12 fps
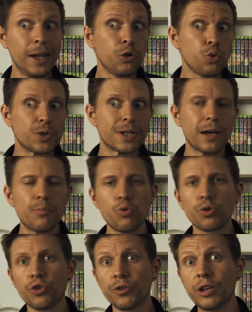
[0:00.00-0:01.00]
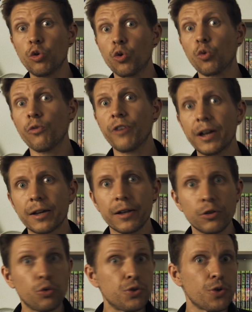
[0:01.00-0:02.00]
Et tout ça pour tenter de le
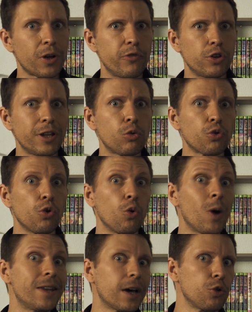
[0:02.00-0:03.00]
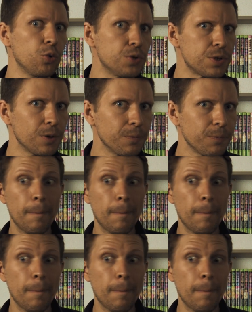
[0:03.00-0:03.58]
convaincre de se révolter contre le roi Darius.